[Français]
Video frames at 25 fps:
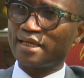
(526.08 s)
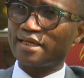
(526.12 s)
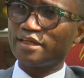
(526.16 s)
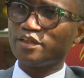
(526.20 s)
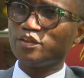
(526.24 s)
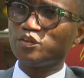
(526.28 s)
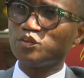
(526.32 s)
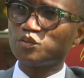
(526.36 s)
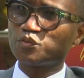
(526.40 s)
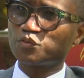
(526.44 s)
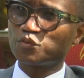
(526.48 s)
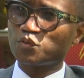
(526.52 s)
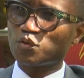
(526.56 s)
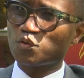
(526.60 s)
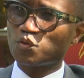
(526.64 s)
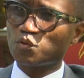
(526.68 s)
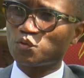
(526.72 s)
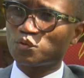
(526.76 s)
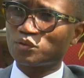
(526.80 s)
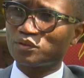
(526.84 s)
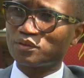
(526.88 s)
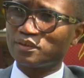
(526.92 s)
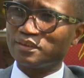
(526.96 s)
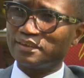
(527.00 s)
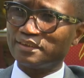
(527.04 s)
Il nous faut
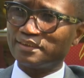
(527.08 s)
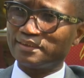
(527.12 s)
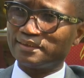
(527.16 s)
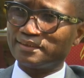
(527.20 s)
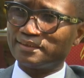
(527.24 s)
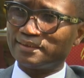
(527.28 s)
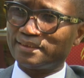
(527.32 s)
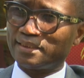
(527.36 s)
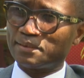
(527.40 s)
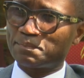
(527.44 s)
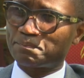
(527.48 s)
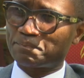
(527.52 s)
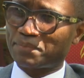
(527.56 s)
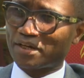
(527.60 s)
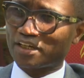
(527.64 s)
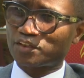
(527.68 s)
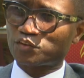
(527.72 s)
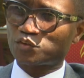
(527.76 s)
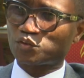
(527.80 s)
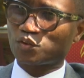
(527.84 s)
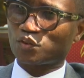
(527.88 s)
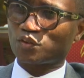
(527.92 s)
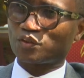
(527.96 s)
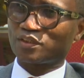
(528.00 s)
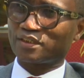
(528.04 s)
des
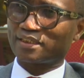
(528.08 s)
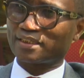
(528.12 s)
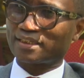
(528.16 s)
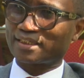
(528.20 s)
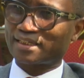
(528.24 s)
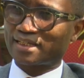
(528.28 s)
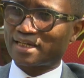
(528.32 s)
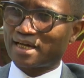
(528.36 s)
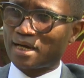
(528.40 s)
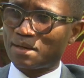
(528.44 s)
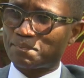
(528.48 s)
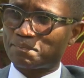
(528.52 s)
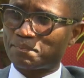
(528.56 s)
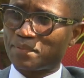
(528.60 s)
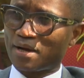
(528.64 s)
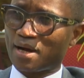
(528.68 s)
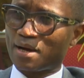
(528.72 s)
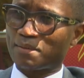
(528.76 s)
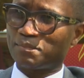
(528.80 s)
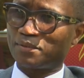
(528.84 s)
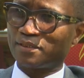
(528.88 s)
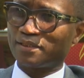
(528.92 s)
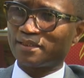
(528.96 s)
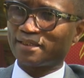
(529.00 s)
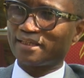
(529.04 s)
personnes
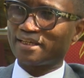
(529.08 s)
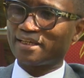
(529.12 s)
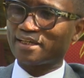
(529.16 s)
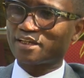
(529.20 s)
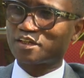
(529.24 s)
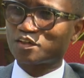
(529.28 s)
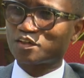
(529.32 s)
capables et